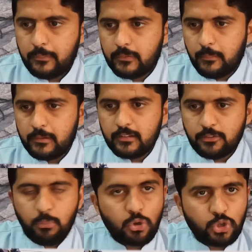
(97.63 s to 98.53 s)

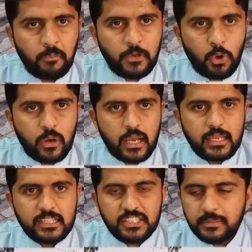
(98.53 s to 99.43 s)
ज़बरदस्त मोटो भी लोग है
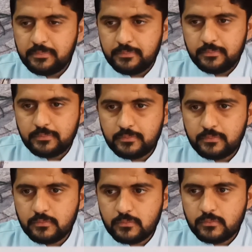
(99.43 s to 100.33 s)
ये जी
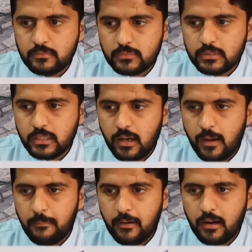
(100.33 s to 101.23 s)

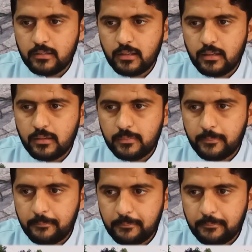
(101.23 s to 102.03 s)
क्या बात है